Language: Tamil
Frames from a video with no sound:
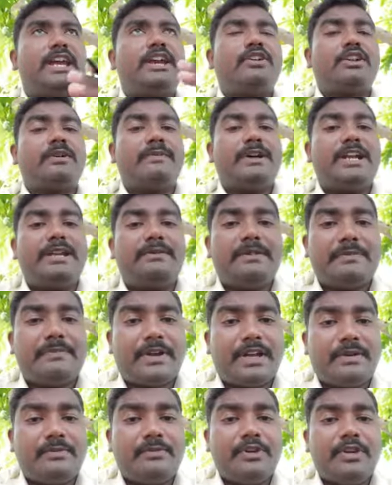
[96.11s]
ஏயோட மல்டிப்ளை
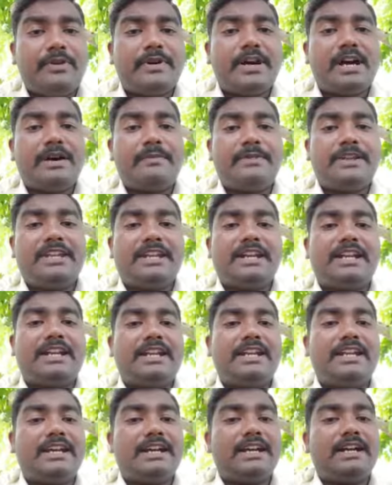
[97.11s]
பண்ண முடியுமா அப்படின்னு
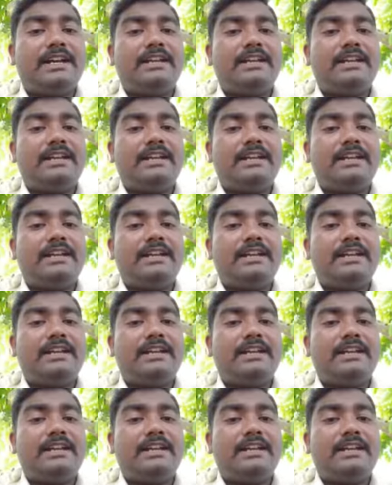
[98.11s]
கேட்டிங்கன்னா